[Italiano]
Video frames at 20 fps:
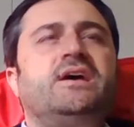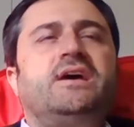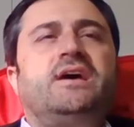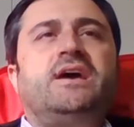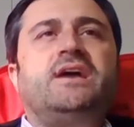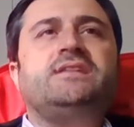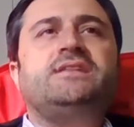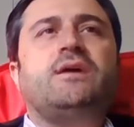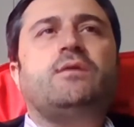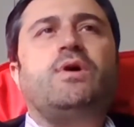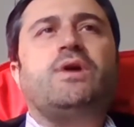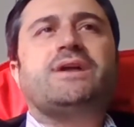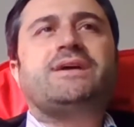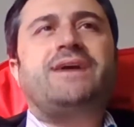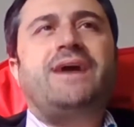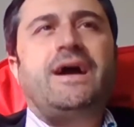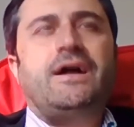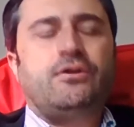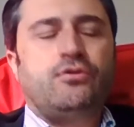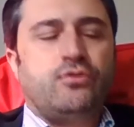È da
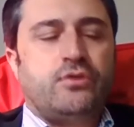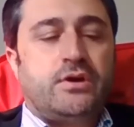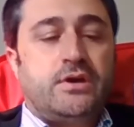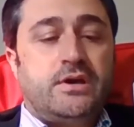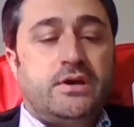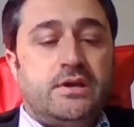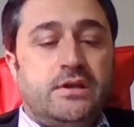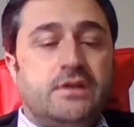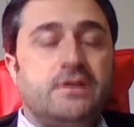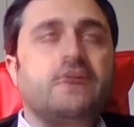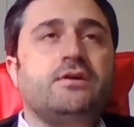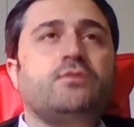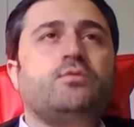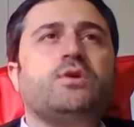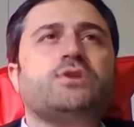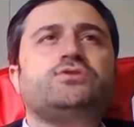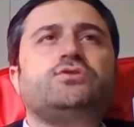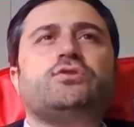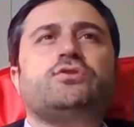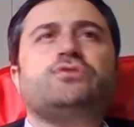qualche anno che il
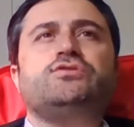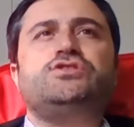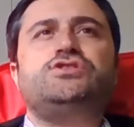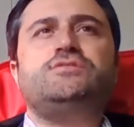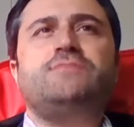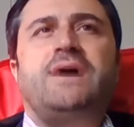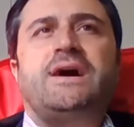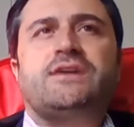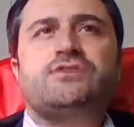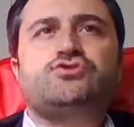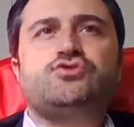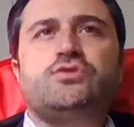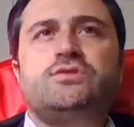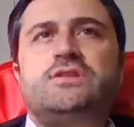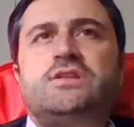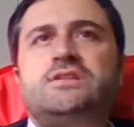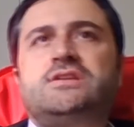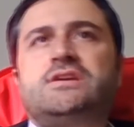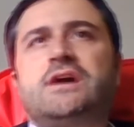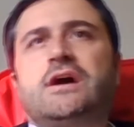14 marzo è
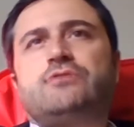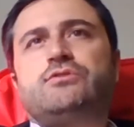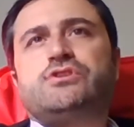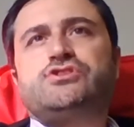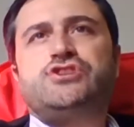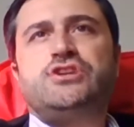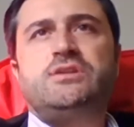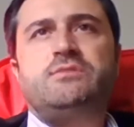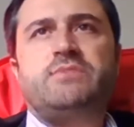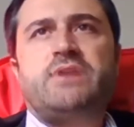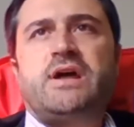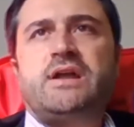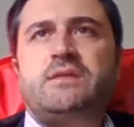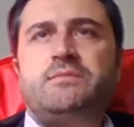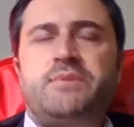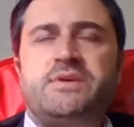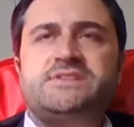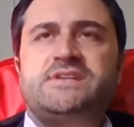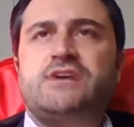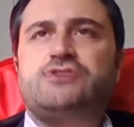dedicato a celebrare il
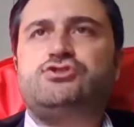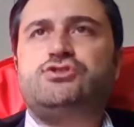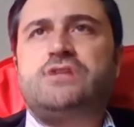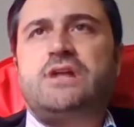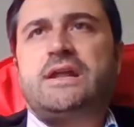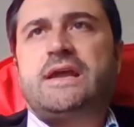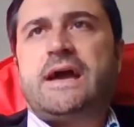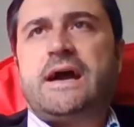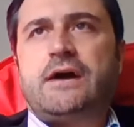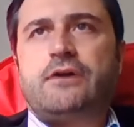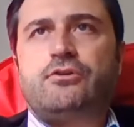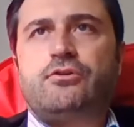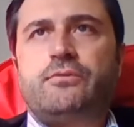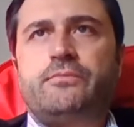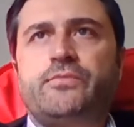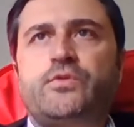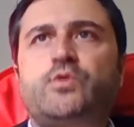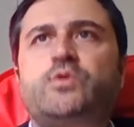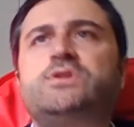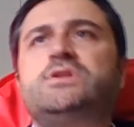paesaggio
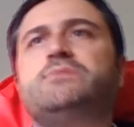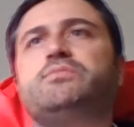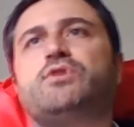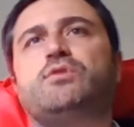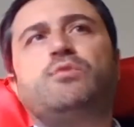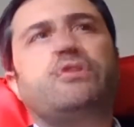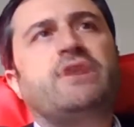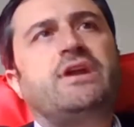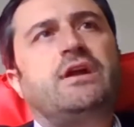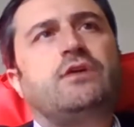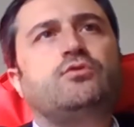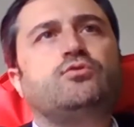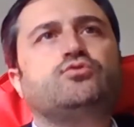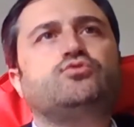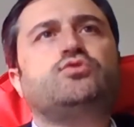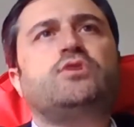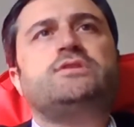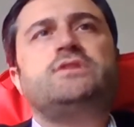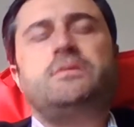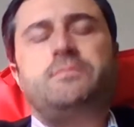italiano, quindi promuovere la
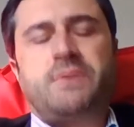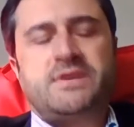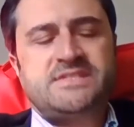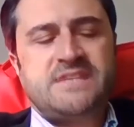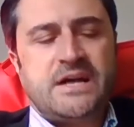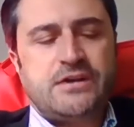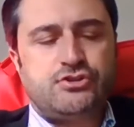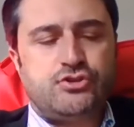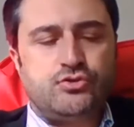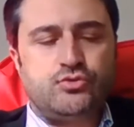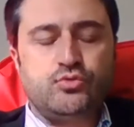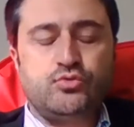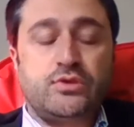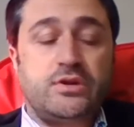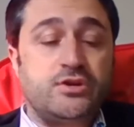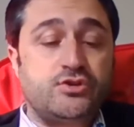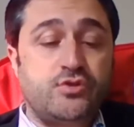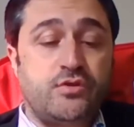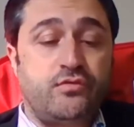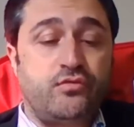cultura del paesaggio in
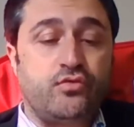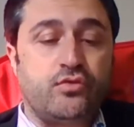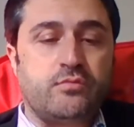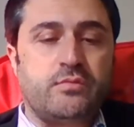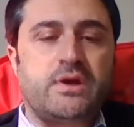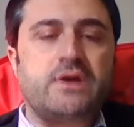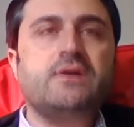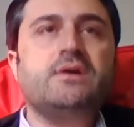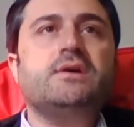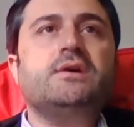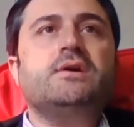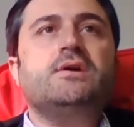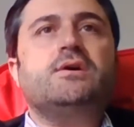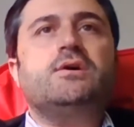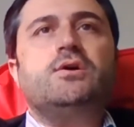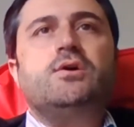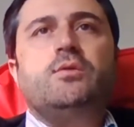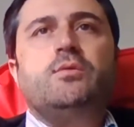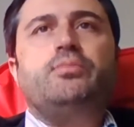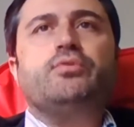tutte le sue forme.
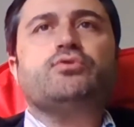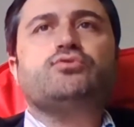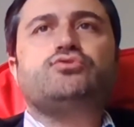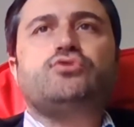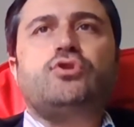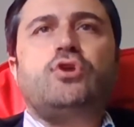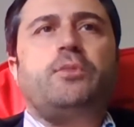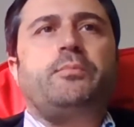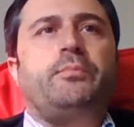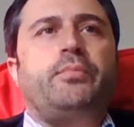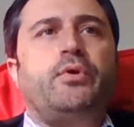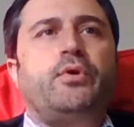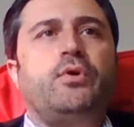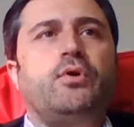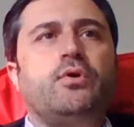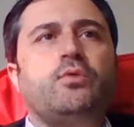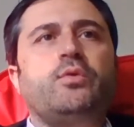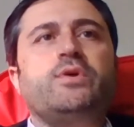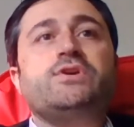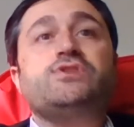
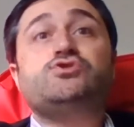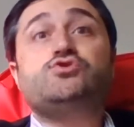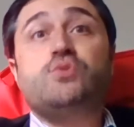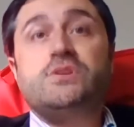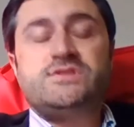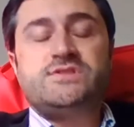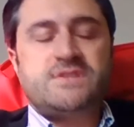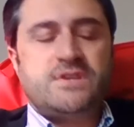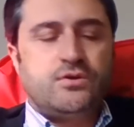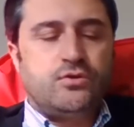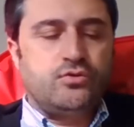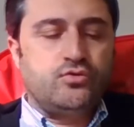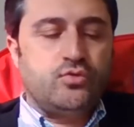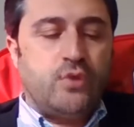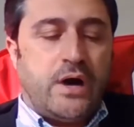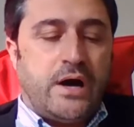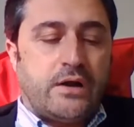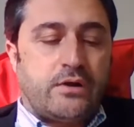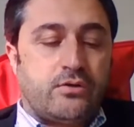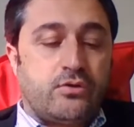Purtroppo questo è il
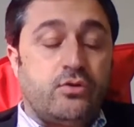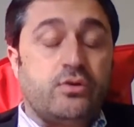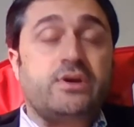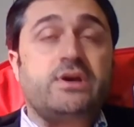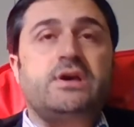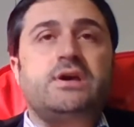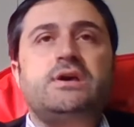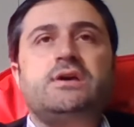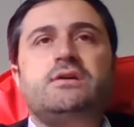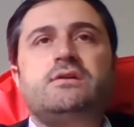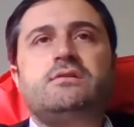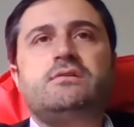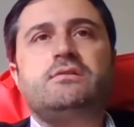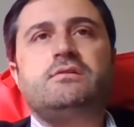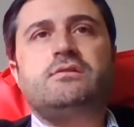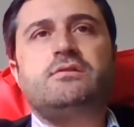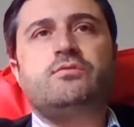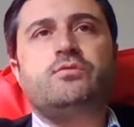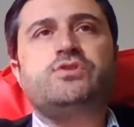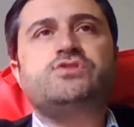secondo anno che
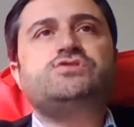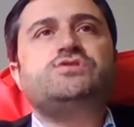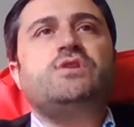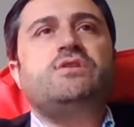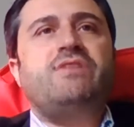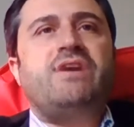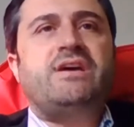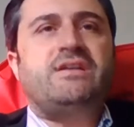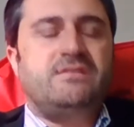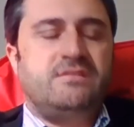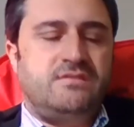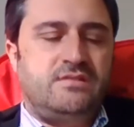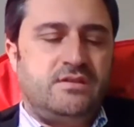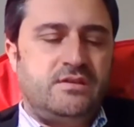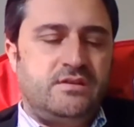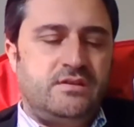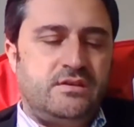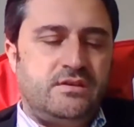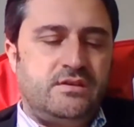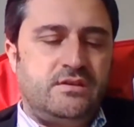uh, questi
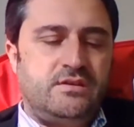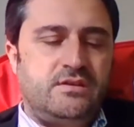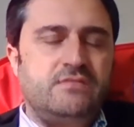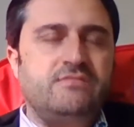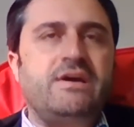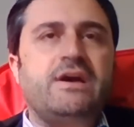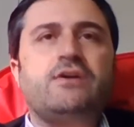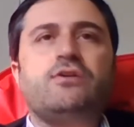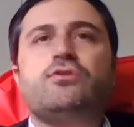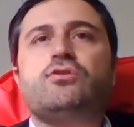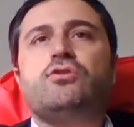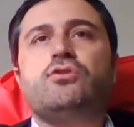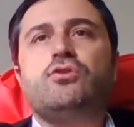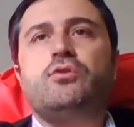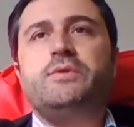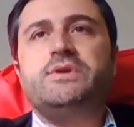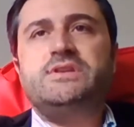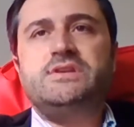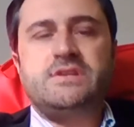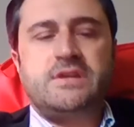eventi
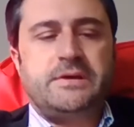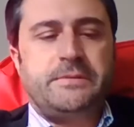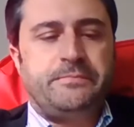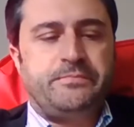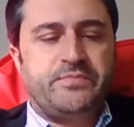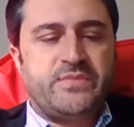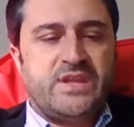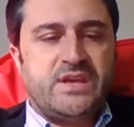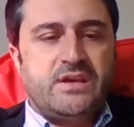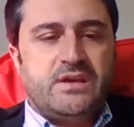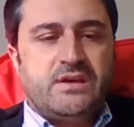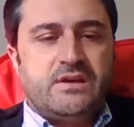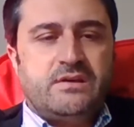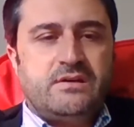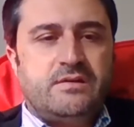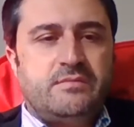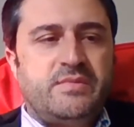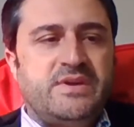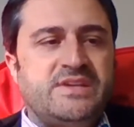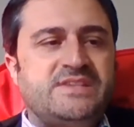vengono, come dire,
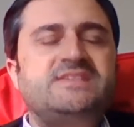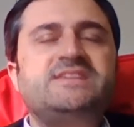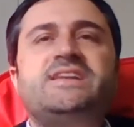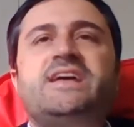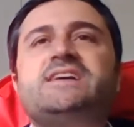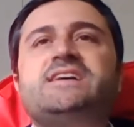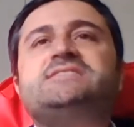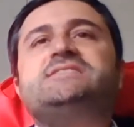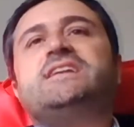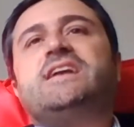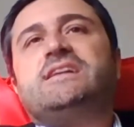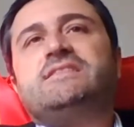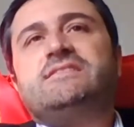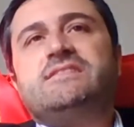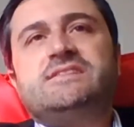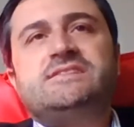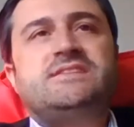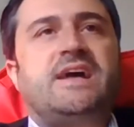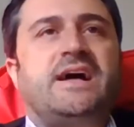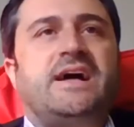eh, messi in essere a
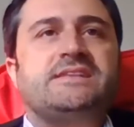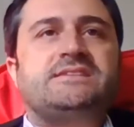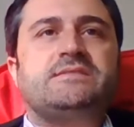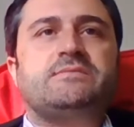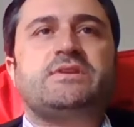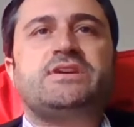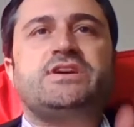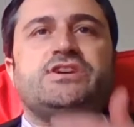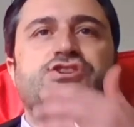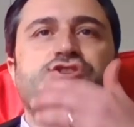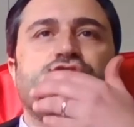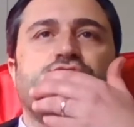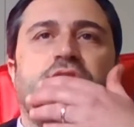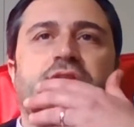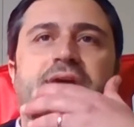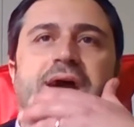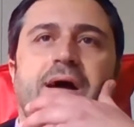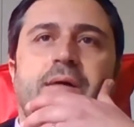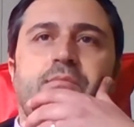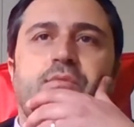distanza perché ci
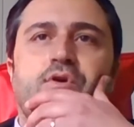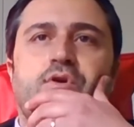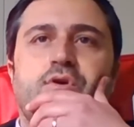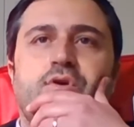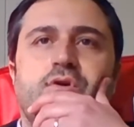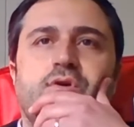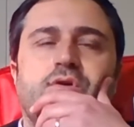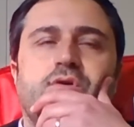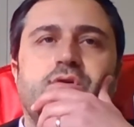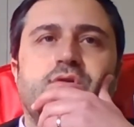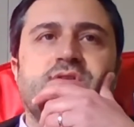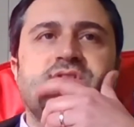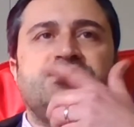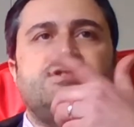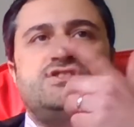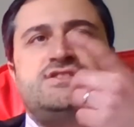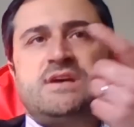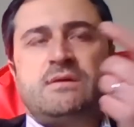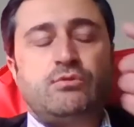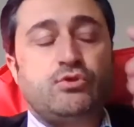troviamo,
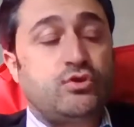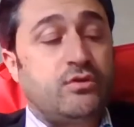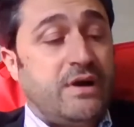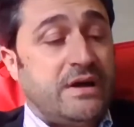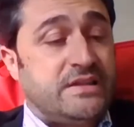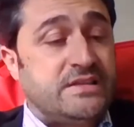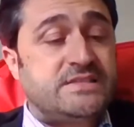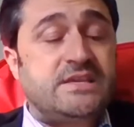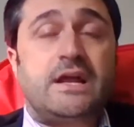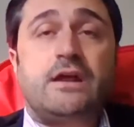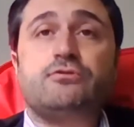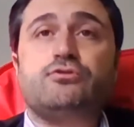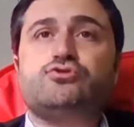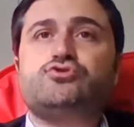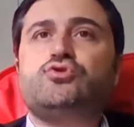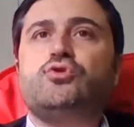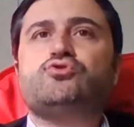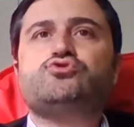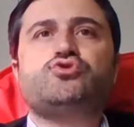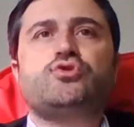ci siamo trovati sia
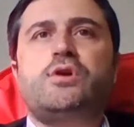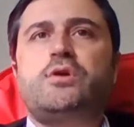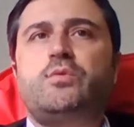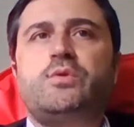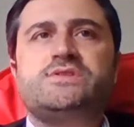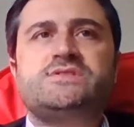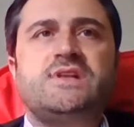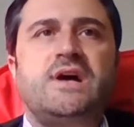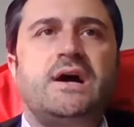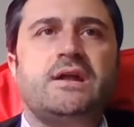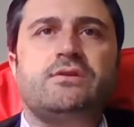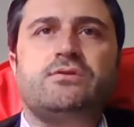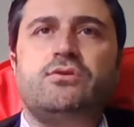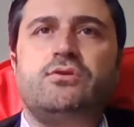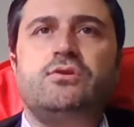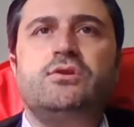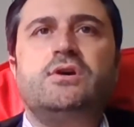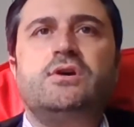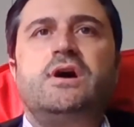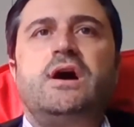l'anno scorso che
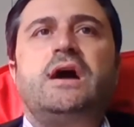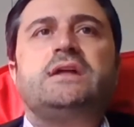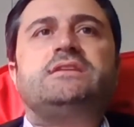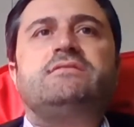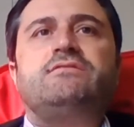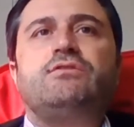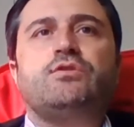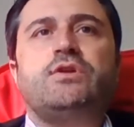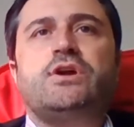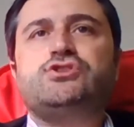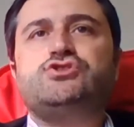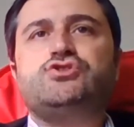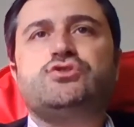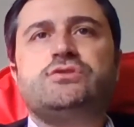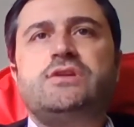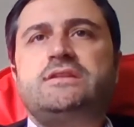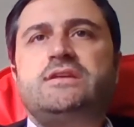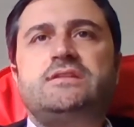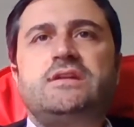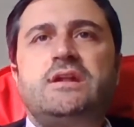quest'anno ad avere una
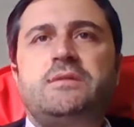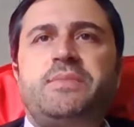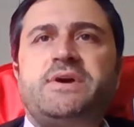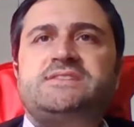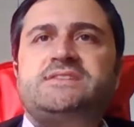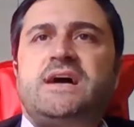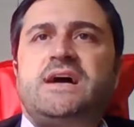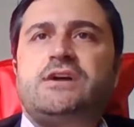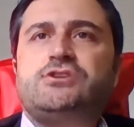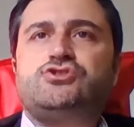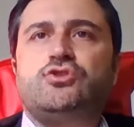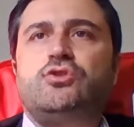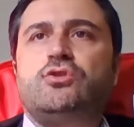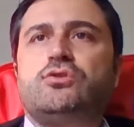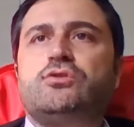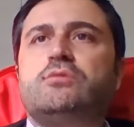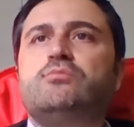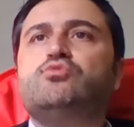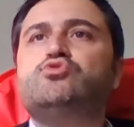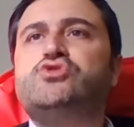giornata del paesaggio
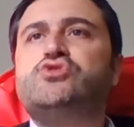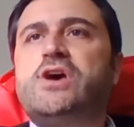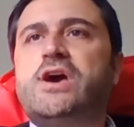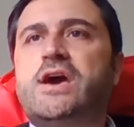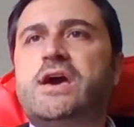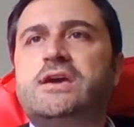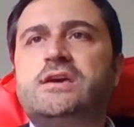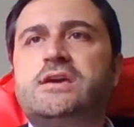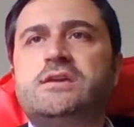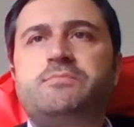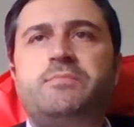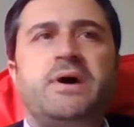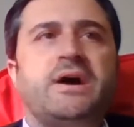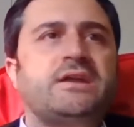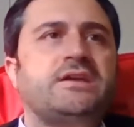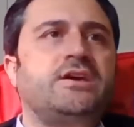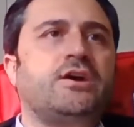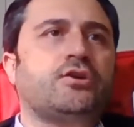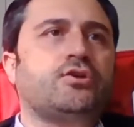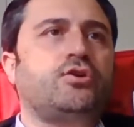con musei,
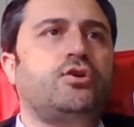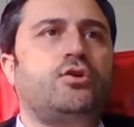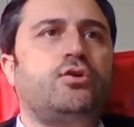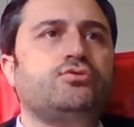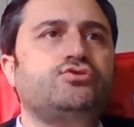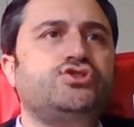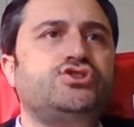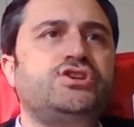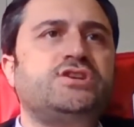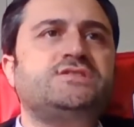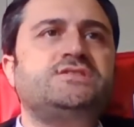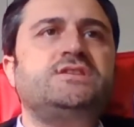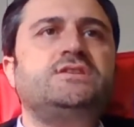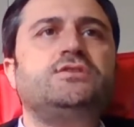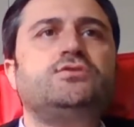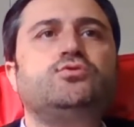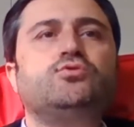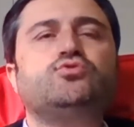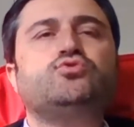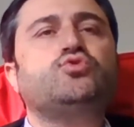parchi archeologici e
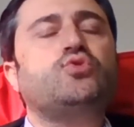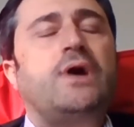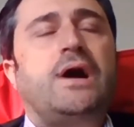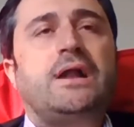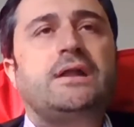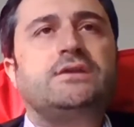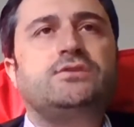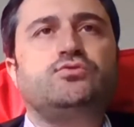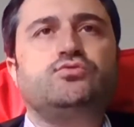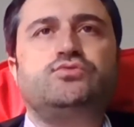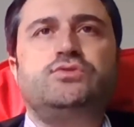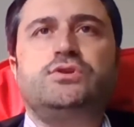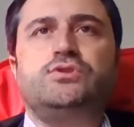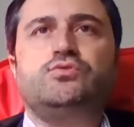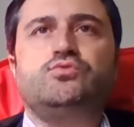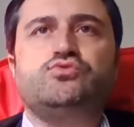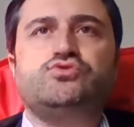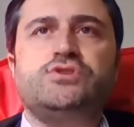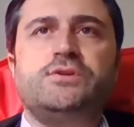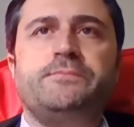siti culturali tutti
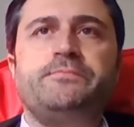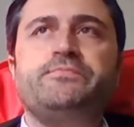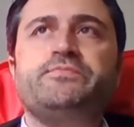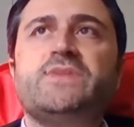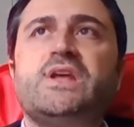chiusi.